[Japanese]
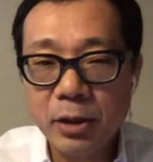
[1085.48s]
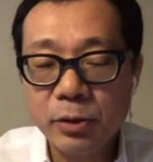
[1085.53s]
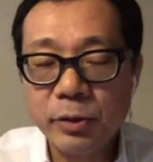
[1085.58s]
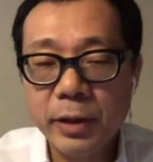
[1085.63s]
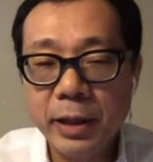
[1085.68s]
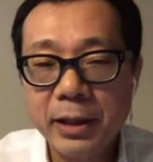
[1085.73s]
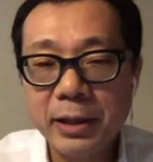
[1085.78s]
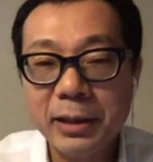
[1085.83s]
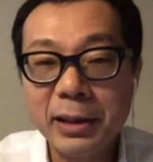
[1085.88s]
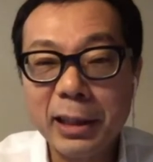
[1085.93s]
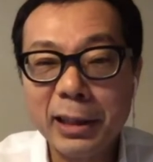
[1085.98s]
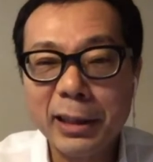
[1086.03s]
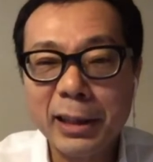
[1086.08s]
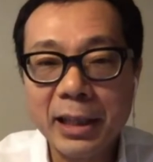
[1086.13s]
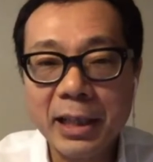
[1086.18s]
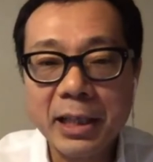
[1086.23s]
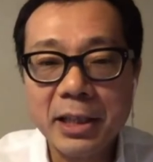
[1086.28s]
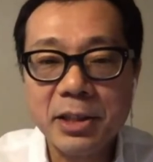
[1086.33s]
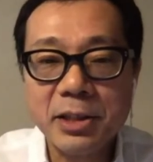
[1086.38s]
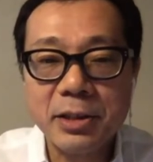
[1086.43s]
普遍的な
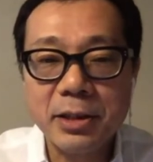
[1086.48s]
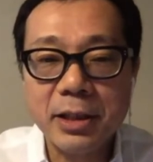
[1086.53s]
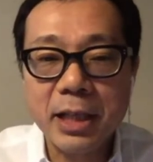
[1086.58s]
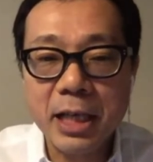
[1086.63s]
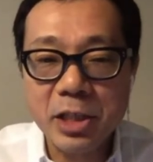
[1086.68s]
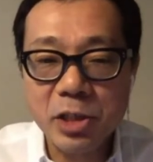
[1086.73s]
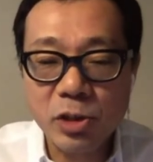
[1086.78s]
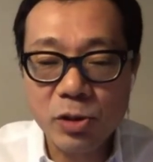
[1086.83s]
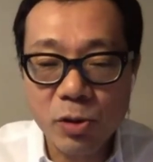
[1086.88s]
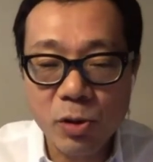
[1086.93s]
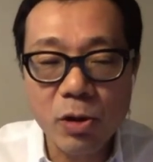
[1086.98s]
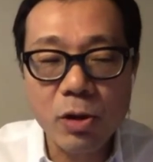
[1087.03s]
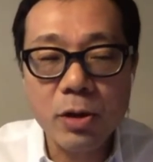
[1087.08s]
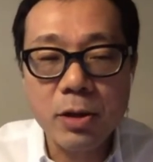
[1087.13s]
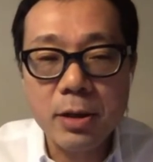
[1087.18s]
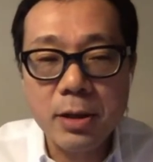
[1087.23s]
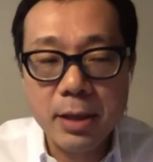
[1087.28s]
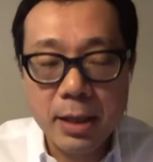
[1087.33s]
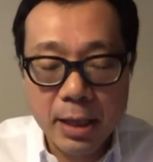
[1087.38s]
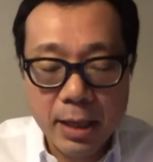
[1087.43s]
価値を
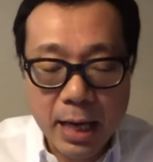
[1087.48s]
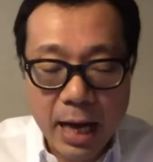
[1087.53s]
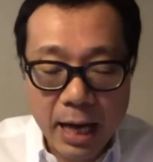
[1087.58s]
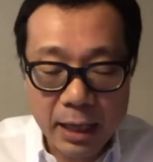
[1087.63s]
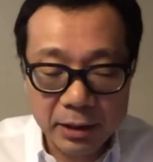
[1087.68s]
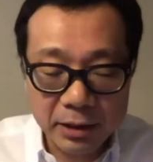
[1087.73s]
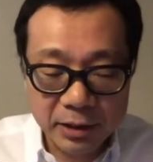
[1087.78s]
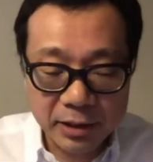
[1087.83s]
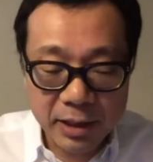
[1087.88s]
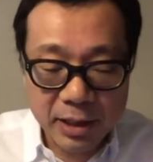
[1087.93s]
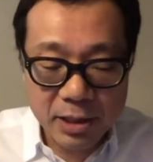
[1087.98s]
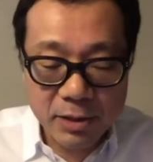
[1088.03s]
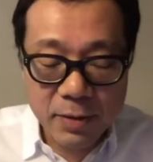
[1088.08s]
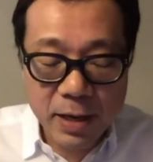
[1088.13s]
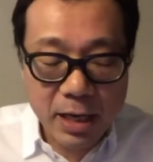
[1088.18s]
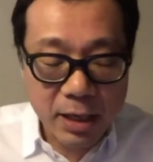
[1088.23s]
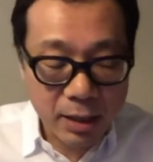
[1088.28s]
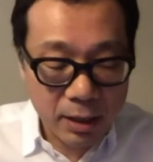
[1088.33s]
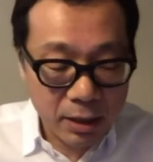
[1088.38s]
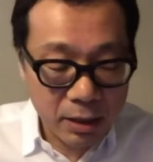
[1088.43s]
アーティストたち
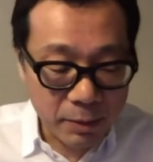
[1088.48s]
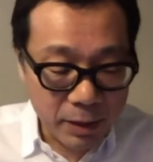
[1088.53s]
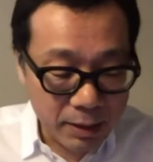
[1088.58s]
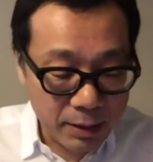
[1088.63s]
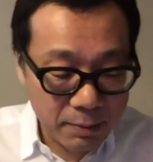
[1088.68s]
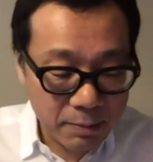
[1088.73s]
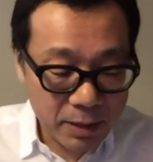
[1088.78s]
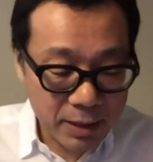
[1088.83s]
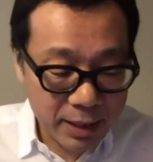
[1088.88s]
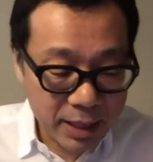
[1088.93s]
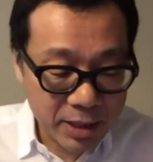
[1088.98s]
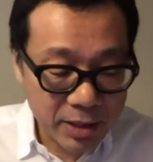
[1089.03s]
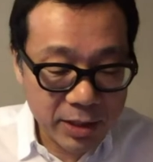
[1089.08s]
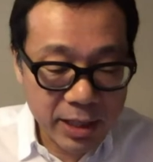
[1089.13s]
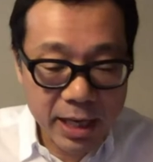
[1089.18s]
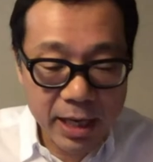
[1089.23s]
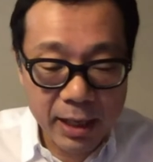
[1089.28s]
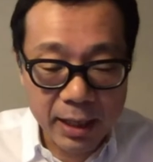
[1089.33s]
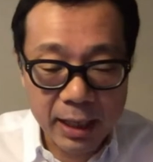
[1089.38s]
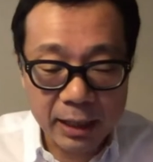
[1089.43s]
は日々目指し
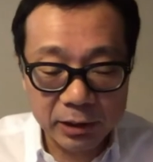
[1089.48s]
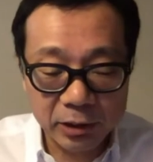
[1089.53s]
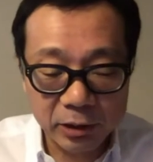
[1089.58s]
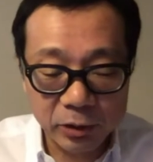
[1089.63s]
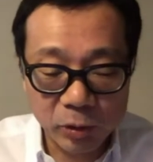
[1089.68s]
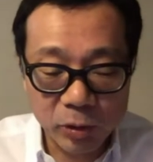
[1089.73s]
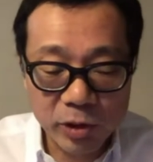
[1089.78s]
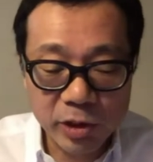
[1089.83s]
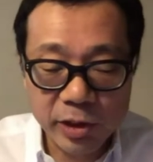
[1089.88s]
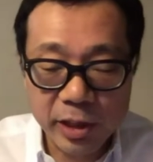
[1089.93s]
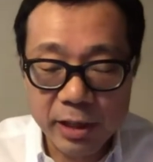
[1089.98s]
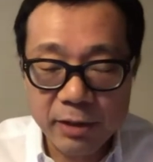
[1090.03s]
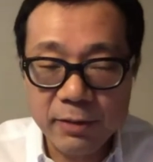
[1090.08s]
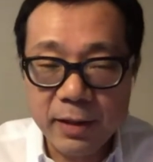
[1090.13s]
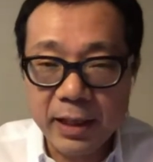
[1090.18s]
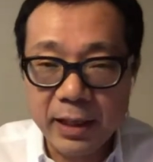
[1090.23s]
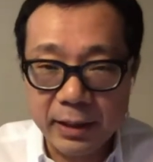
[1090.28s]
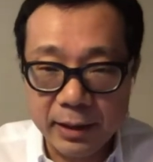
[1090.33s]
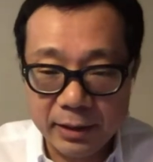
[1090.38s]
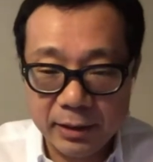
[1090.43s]
て活動をしているわ
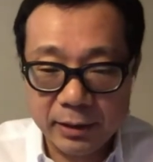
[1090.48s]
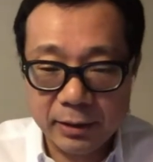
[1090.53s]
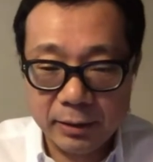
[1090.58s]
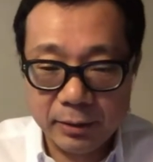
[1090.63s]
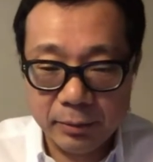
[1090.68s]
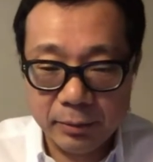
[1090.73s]
けです。